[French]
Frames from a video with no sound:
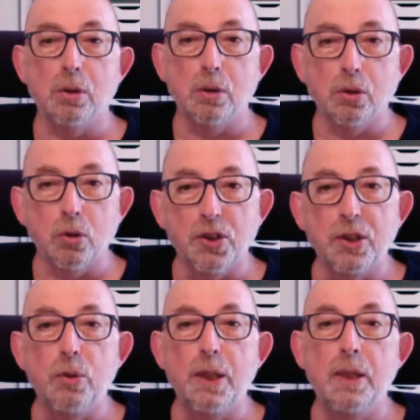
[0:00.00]

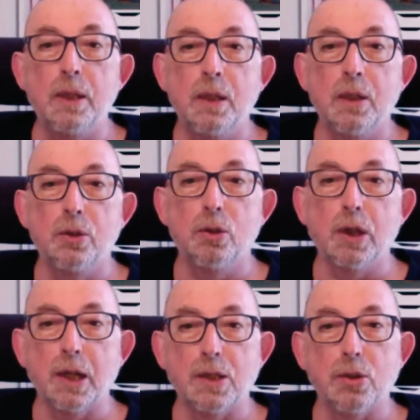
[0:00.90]
continuer donc
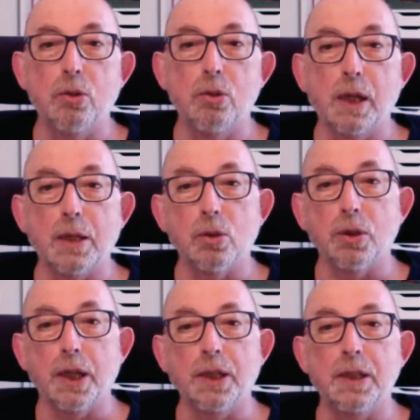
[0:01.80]
l'action, l'action de
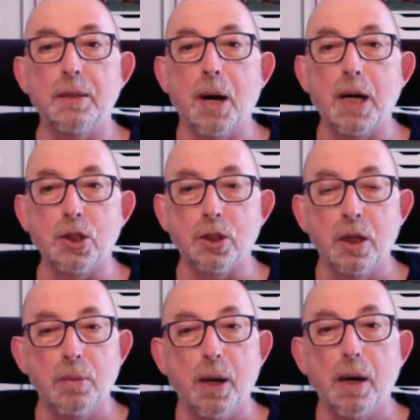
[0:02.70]
rééquilibrage
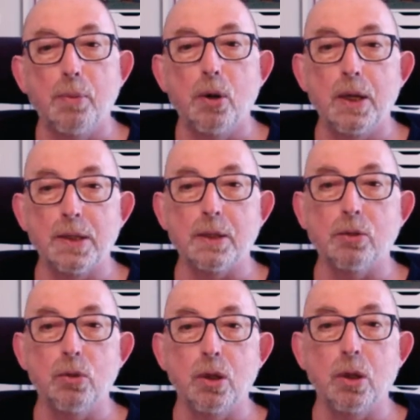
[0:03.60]
par rapport à cette
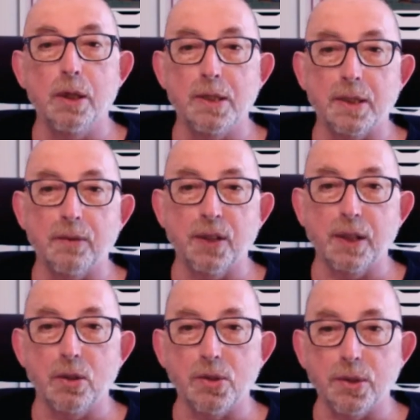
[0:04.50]
couleur et à cette
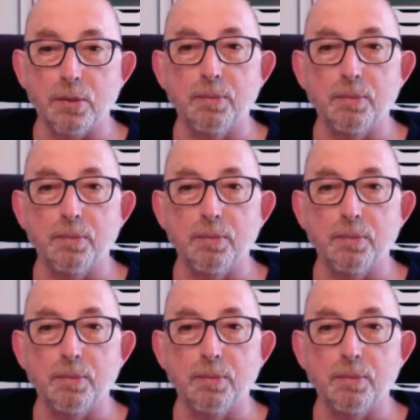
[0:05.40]
fréquence.